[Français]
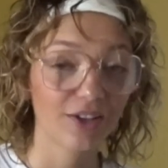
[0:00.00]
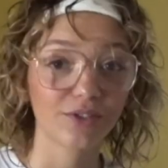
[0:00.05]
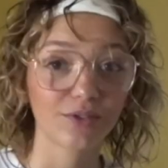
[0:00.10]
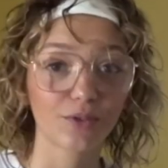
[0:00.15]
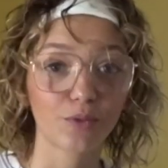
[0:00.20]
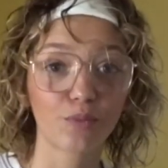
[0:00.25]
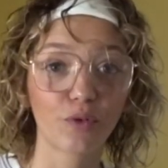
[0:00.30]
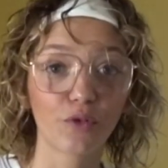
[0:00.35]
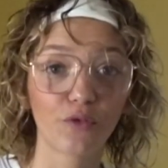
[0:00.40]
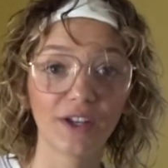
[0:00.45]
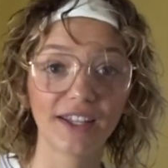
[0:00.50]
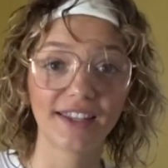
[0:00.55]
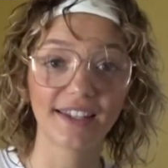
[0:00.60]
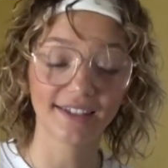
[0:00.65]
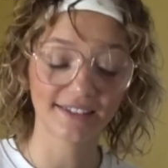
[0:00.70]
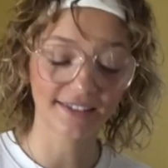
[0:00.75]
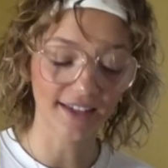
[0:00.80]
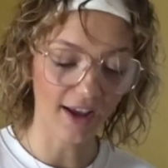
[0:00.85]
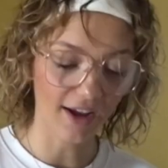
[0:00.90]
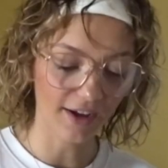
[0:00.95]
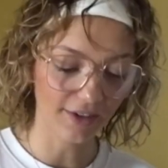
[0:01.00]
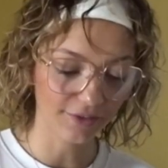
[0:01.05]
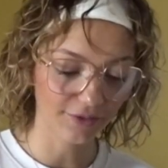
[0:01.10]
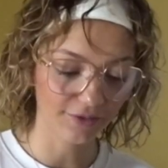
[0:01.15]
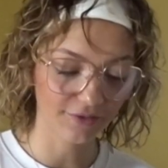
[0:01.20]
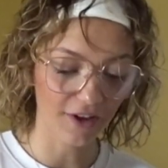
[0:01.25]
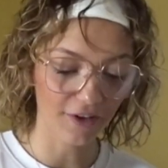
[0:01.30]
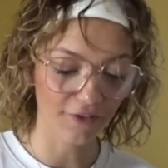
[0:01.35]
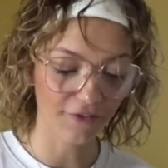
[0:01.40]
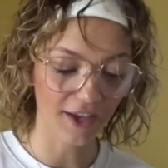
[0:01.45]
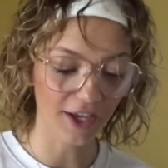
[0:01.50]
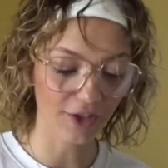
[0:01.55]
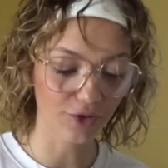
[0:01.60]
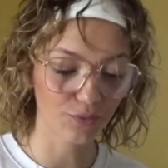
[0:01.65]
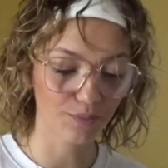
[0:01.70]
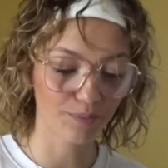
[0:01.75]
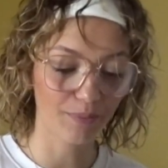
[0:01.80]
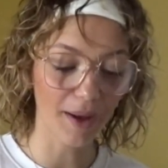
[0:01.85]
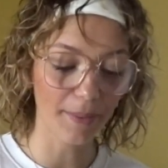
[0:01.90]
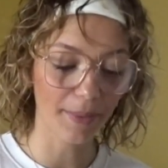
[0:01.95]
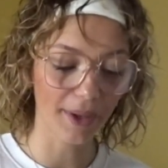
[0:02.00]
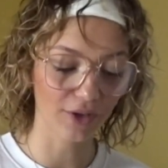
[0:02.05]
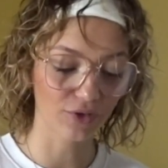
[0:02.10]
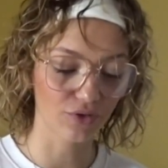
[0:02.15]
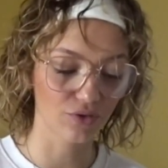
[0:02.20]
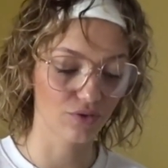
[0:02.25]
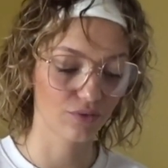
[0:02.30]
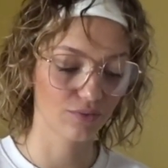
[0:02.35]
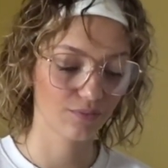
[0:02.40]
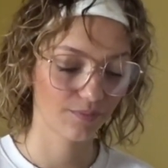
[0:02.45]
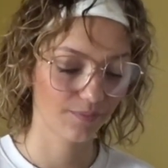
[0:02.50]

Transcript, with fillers: Donc pour fêter ça, on va faire du pain perdu.